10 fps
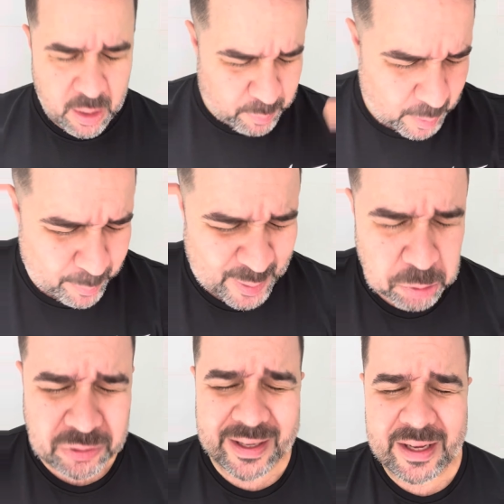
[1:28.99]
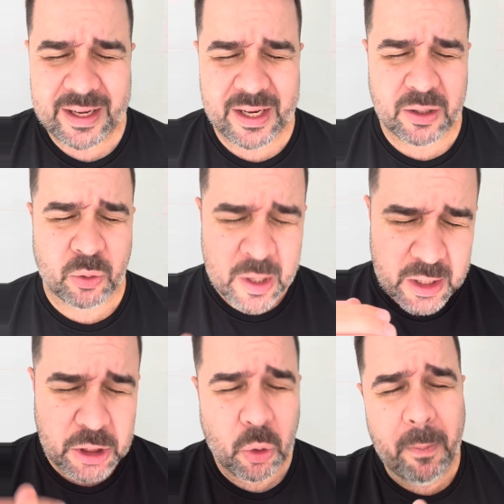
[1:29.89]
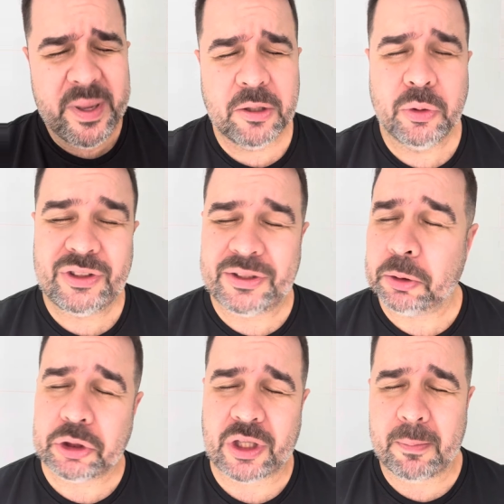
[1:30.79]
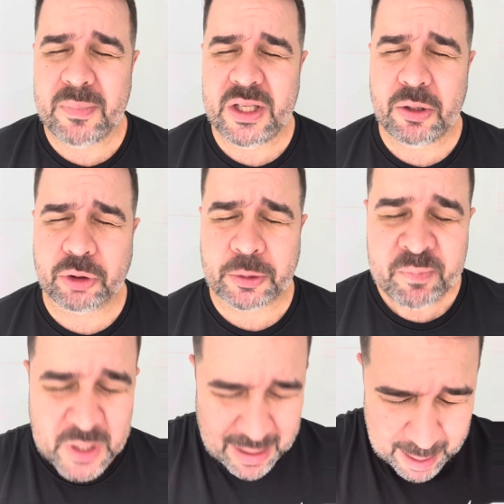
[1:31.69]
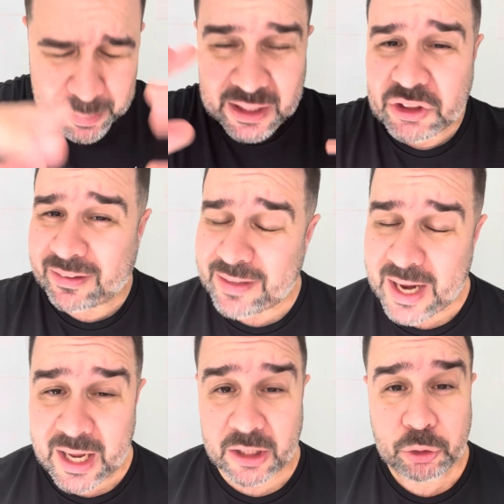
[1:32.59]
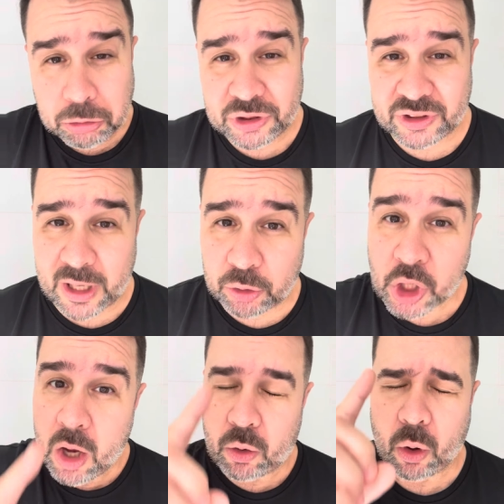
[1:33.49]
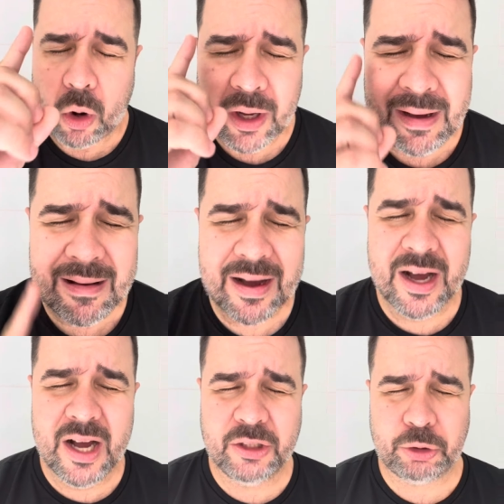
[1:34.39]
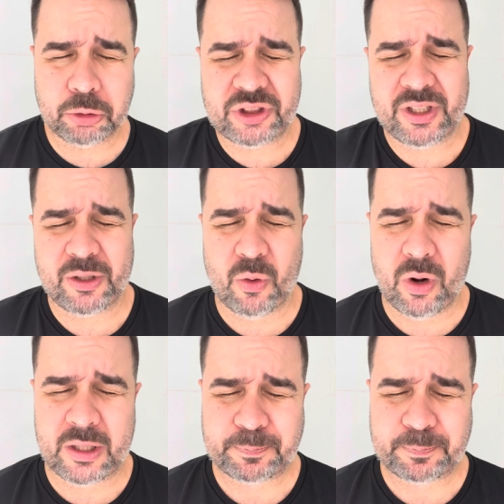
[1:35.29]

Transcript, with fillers: Prepara o terreno, ilumina os seus caminhos, abra as janelas dos céus, coloca anjos, Senhor,